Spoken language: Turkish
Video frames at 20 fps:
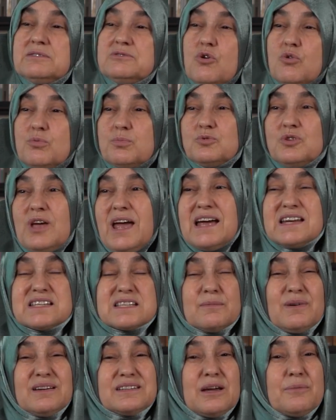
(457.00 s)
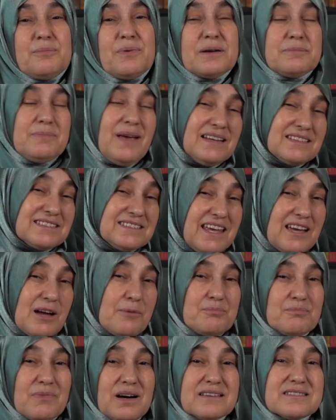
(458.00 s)
Yok bunu her zaman yapar. Belki de
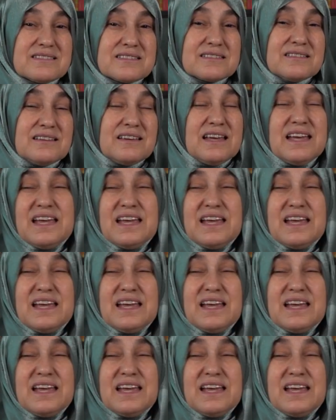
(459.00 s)
yapmaz.